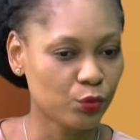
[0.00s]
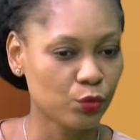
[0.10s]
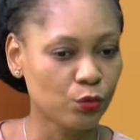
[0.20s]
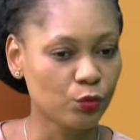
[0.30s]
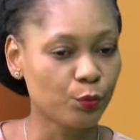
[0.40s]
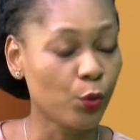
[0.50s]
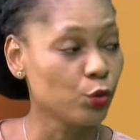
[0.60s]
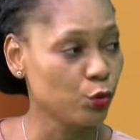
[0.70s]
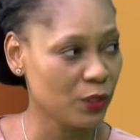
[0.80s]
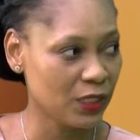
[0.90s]
pour
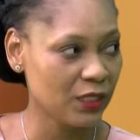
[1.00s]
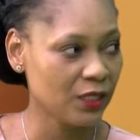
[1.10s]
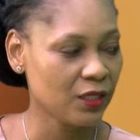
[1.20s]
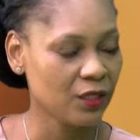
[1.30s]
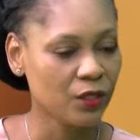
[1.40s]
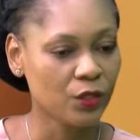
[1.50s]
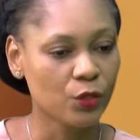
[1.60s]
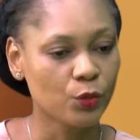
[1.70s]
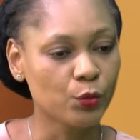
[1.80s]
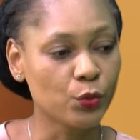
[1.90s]
produire,
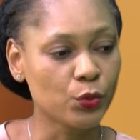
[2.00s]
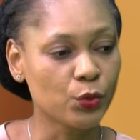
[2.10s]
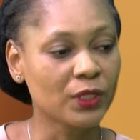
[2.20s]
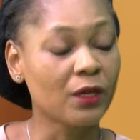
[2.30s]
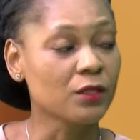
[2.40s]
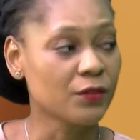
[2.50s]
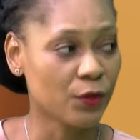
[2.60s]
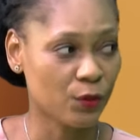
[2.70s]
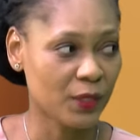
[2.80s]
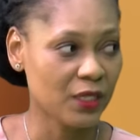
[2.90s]
pour se
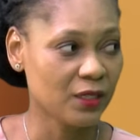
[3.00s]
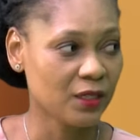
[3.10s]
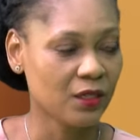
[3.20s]
transformer, mm.